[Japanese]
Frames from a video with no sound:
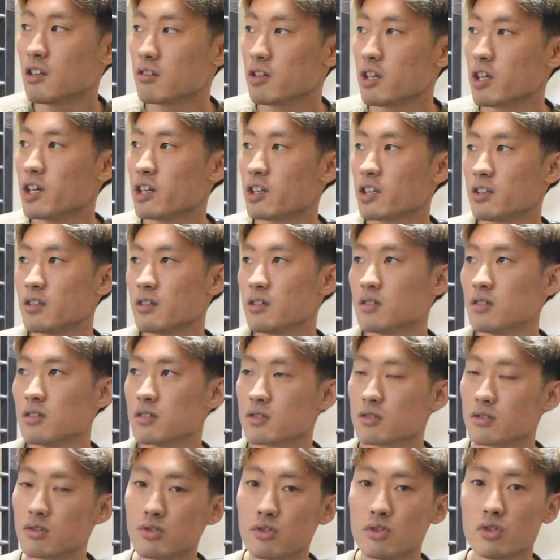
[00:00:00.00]
ので、
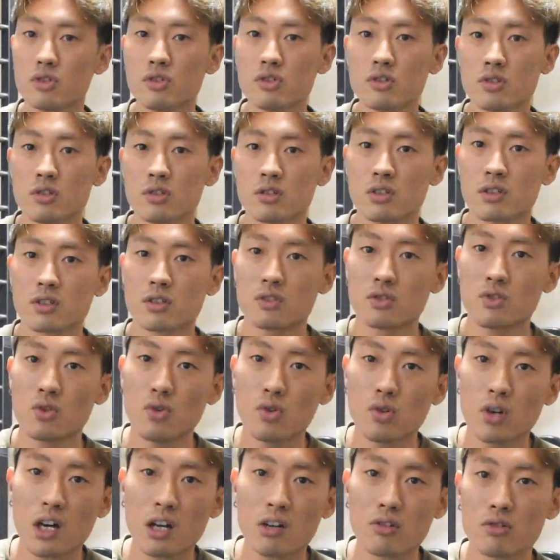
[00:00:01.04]
そういう
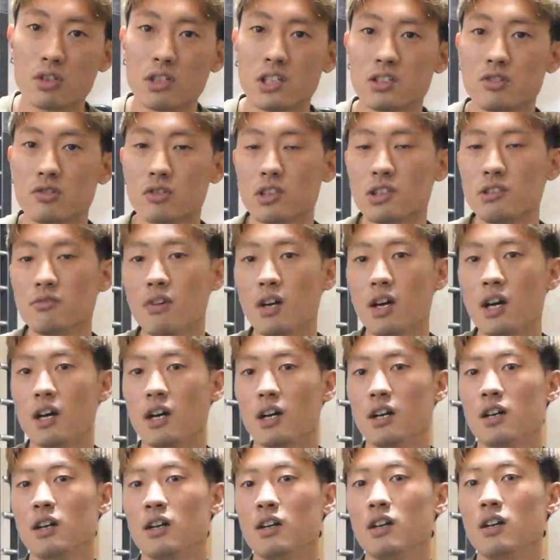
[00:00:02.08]
ローカロリーの日
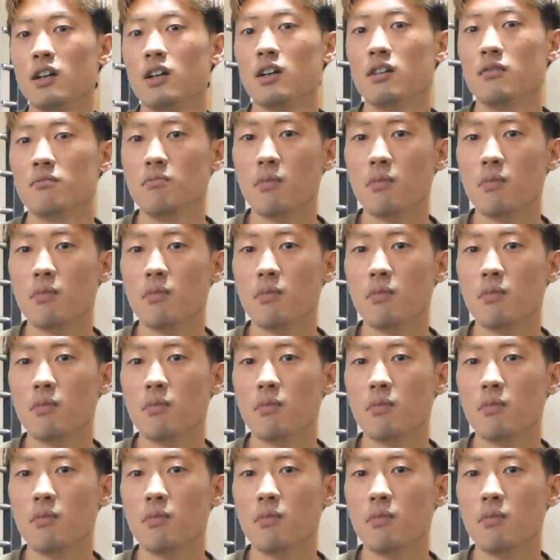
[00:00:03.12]
は、